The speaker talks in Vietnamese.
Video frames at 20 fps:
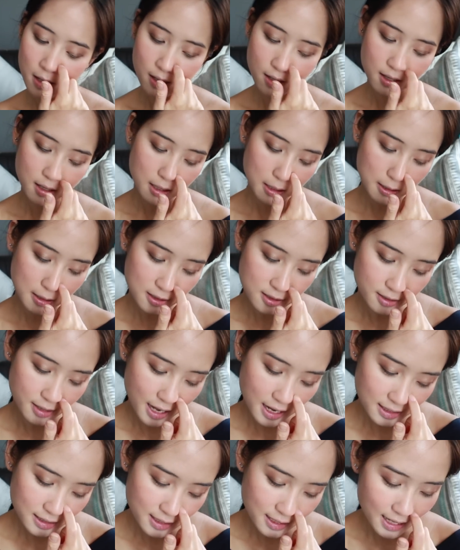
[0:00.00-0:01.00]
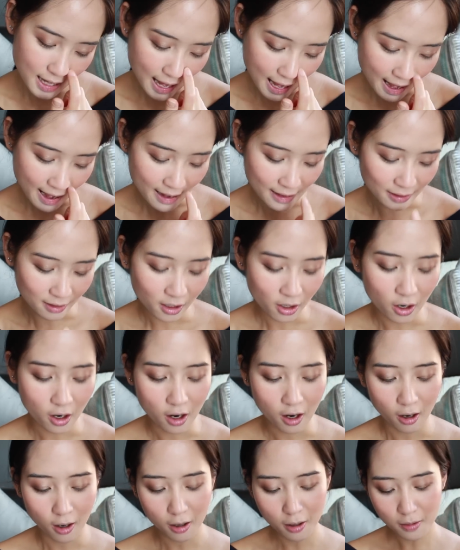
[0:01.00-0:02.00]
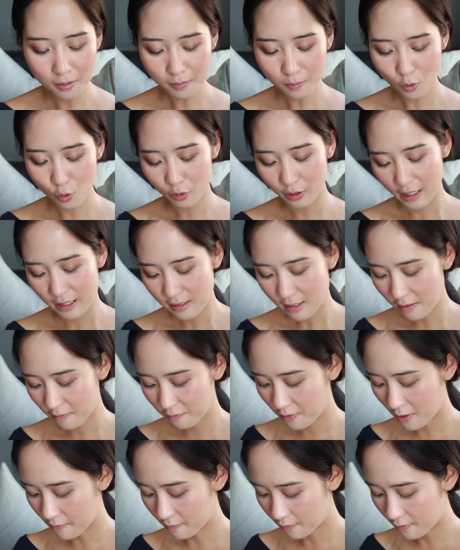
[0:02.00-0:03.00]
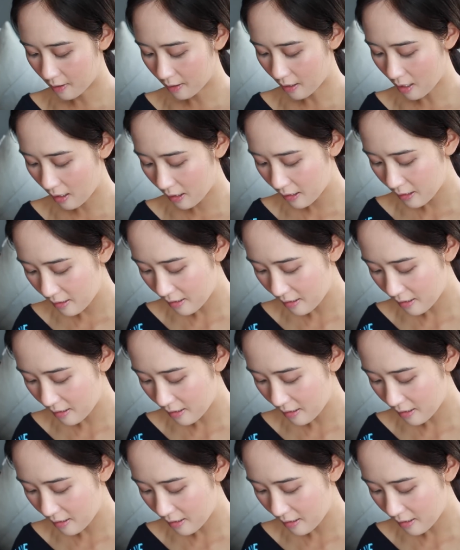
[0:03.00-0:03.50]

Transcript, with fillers: à, Ở đây thì Hà có một cái sản phẩm phấn đánh